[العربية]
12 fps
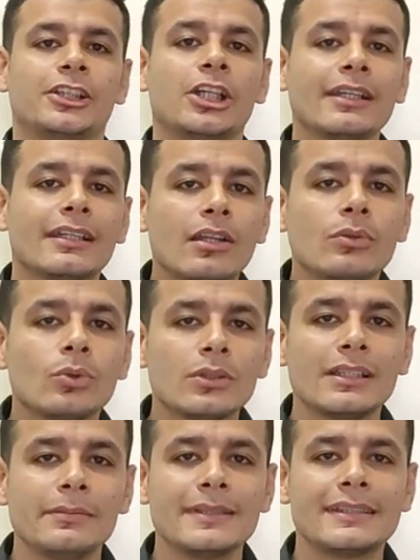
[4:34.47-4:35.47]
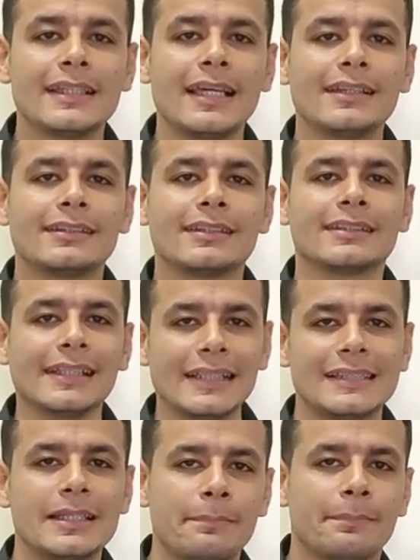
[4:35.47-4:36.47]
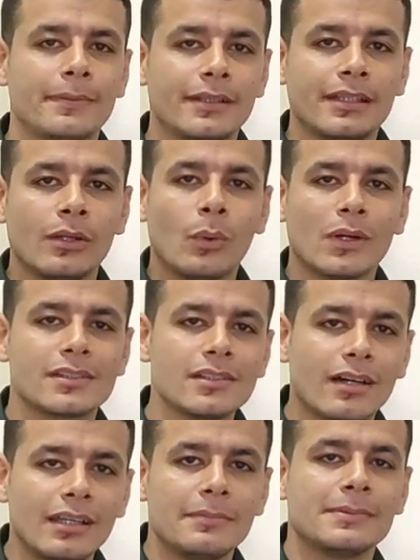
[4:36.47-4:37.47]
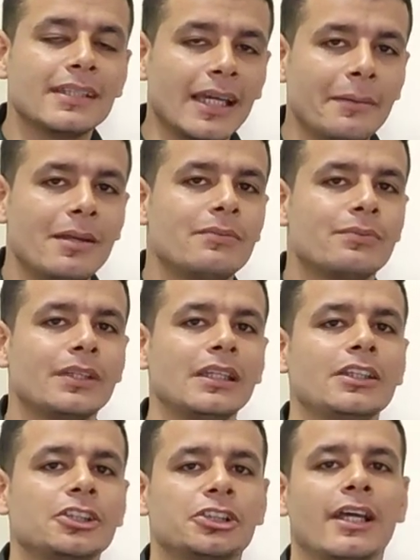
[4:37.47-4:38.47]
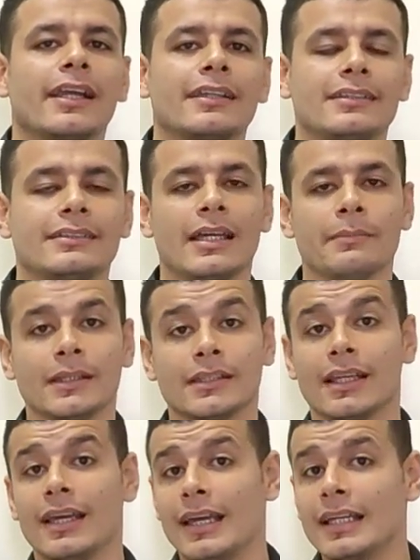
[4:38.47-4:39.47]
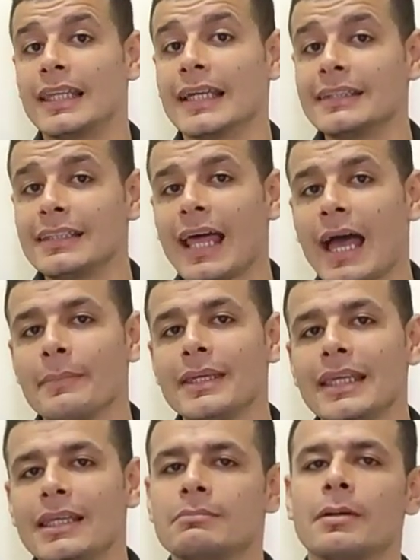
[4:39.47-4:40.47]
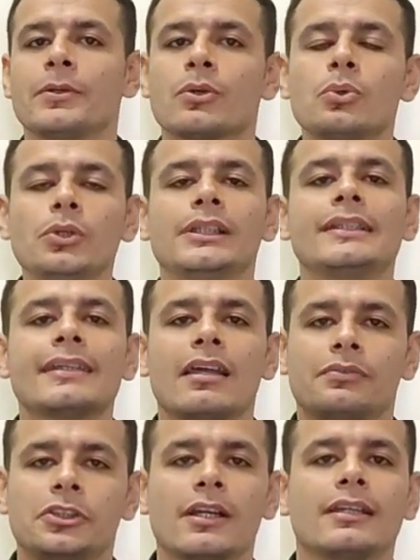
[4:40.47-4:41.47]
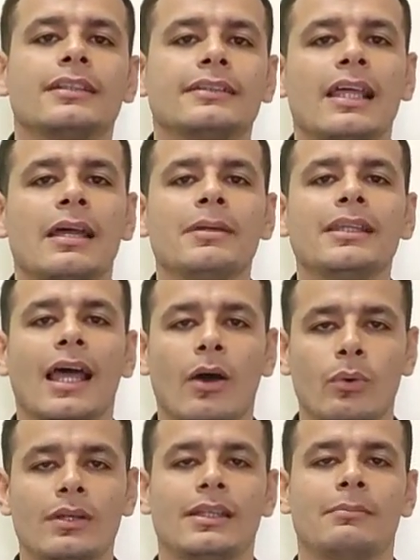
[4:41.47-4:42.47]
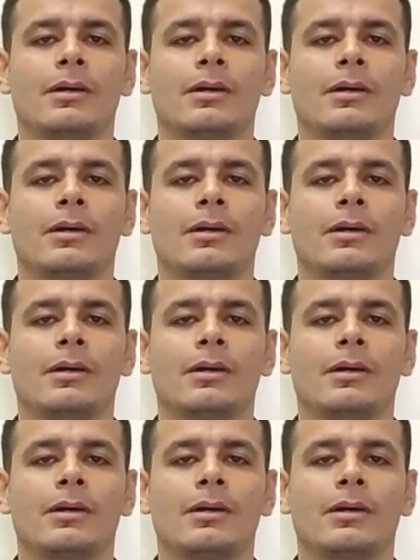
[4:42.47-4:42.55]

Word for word: علشان كده النقطه دي بالذات تتحسب للوثيقه اللي بتتعمل في شركه التامين لان العميل لما بيروح يسال في شركه التامين او ان